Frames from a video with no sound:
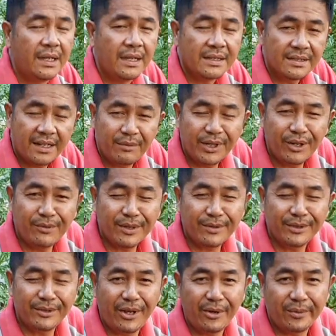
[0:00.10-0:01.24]
Assalamualaikum
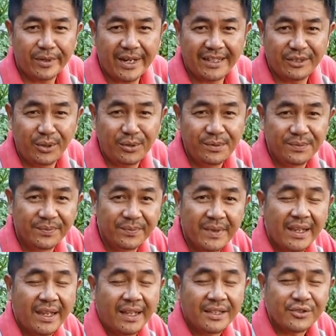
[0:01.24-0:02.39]
warahmatullahi wabarakatuh
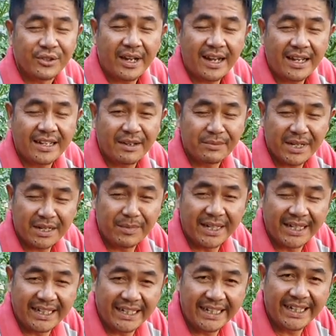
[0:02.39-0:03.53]
Sudahkah Anda menanam
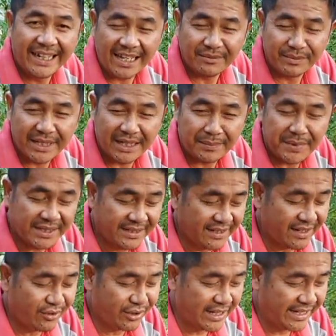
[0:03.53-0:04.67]
hari ini? Ingat menanamnya
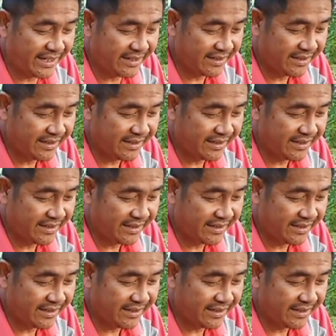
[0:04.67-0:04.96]
secara organik